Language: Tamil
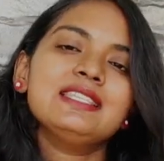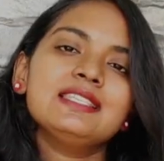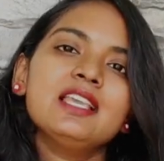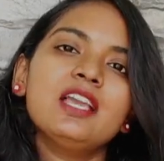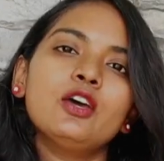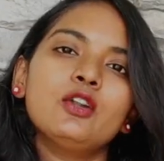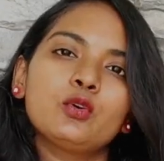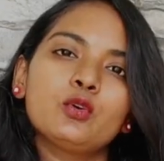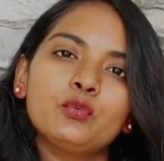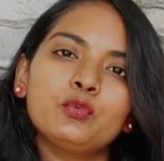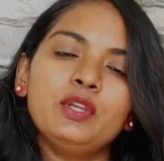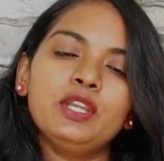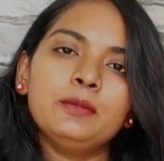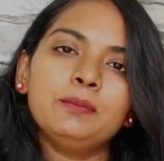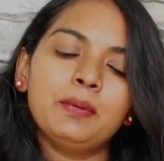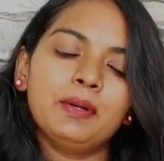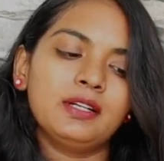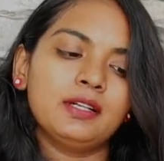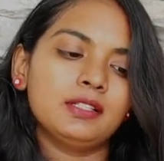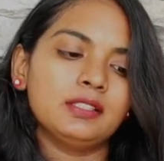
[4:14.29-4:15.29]
ஈஸியாக இருக்கும்
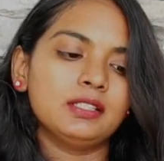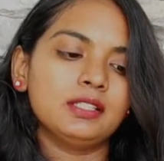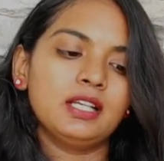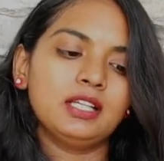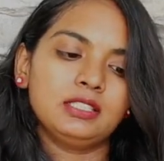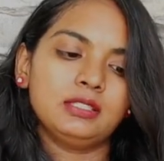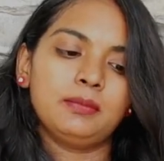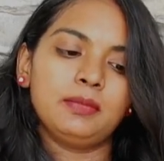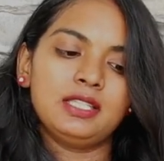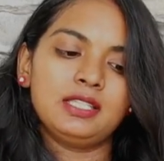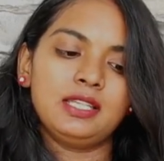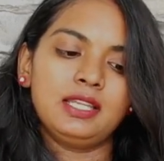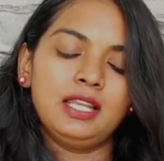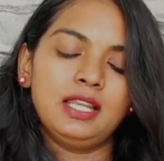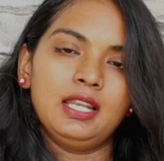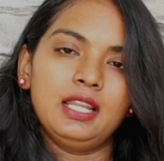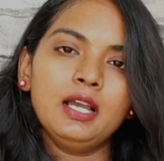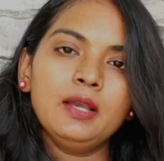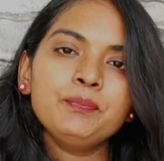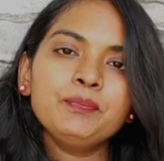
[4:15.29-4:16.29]
ஃபீட் பண்ணுறதுக்கு அந்த மாதிரி
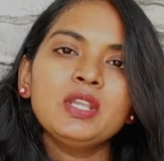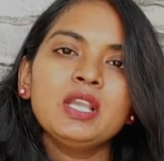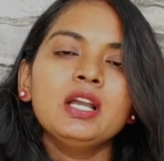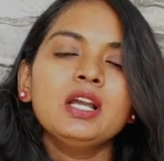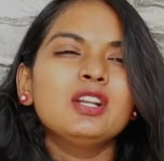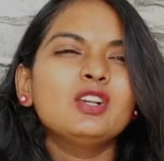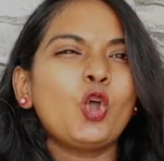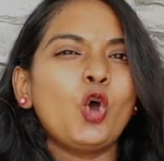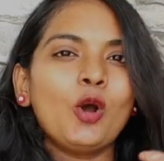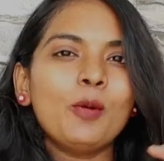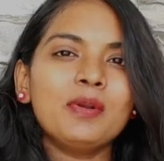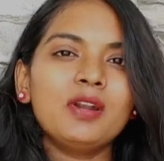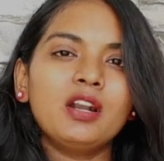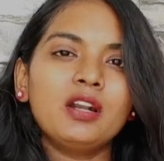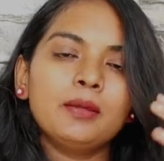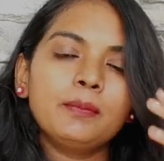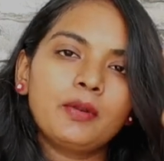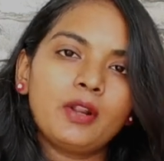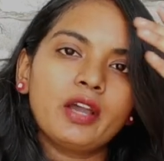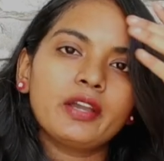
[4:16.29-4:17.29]
எல்லாம்
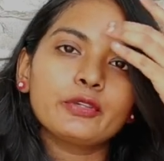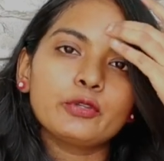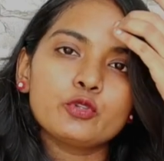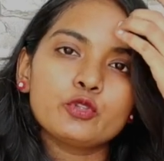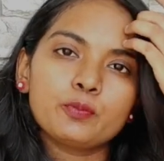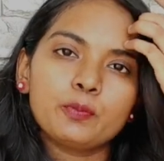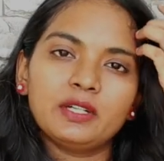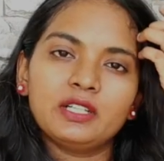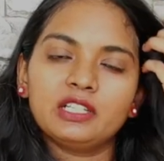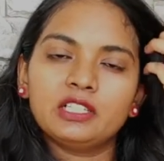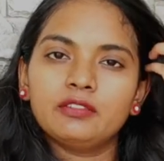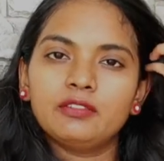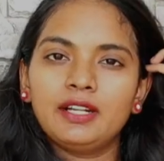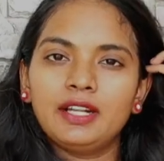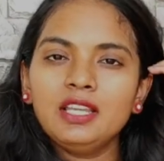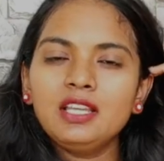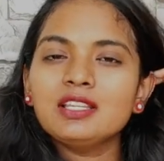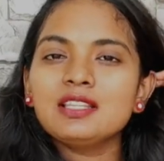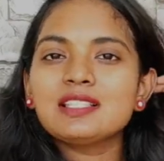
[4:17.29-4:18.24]
நார்மலான ப்ரா யூஸ் பண்ணுறதை விட